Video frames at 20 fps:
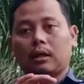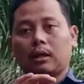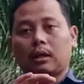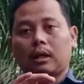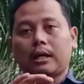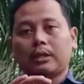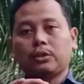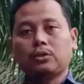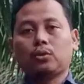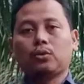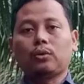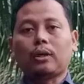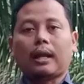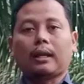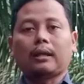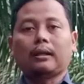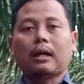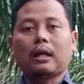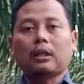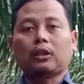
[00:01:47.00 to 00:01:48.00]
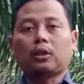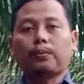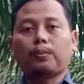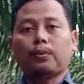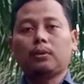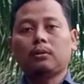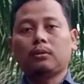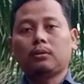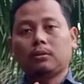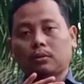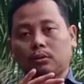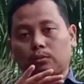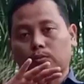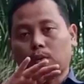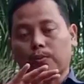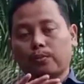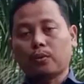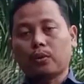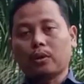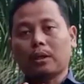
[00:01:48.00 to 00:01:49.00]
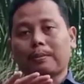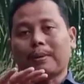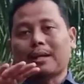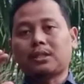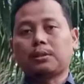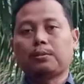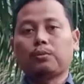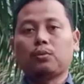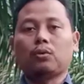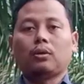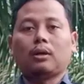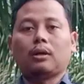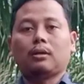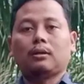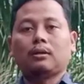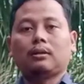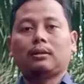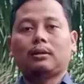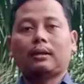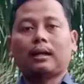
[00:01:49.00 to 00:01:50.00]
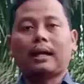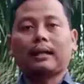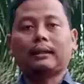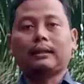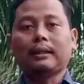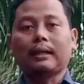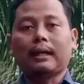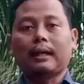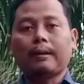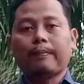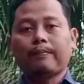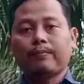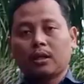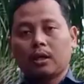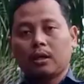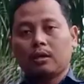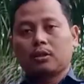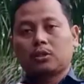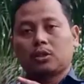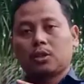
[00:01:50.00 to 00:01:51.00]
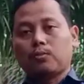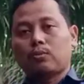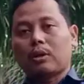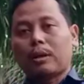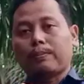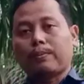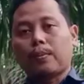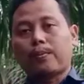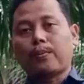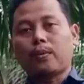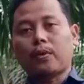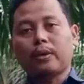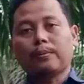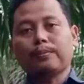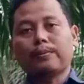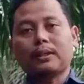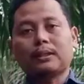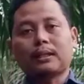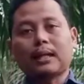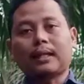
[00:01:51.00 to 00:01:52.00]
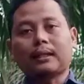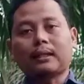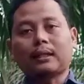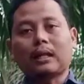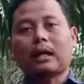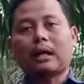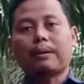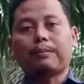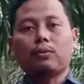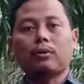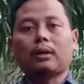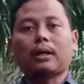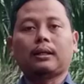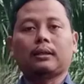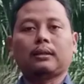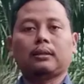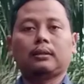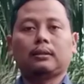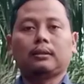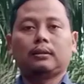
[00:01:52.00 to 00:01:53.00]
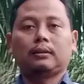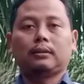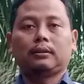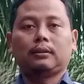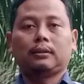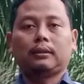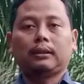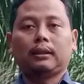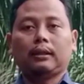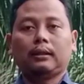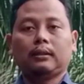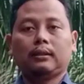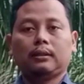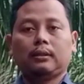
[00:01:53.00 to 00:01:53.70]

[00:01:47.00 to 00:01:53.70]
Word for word: anjuran ataupun pupuk yang majemuk. Artinya, semua pupuk bisa kita gabungkan ya.